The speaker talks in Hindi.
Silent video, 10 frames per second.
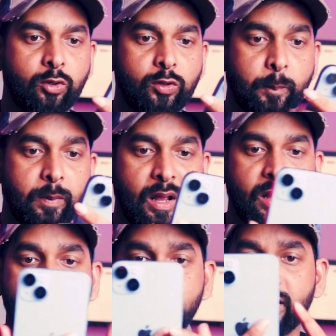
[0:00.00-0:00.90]
तो जो ब्लर
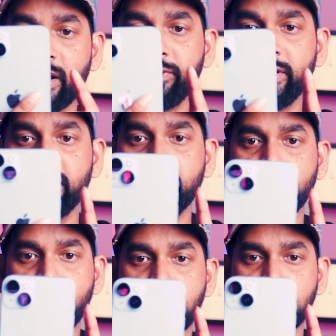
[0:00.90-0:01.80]
है काफ़ी
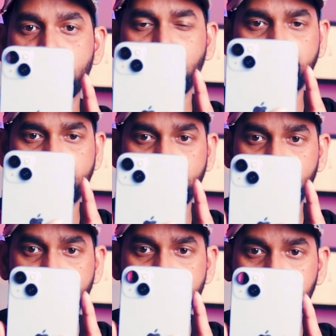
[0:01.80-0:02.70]
अच्छा खासा दे
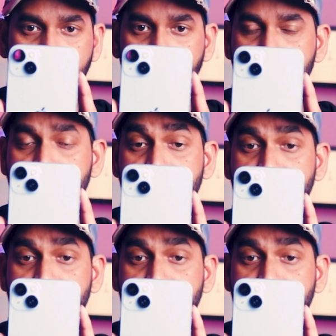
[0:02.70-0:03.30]
रहा है ब्लर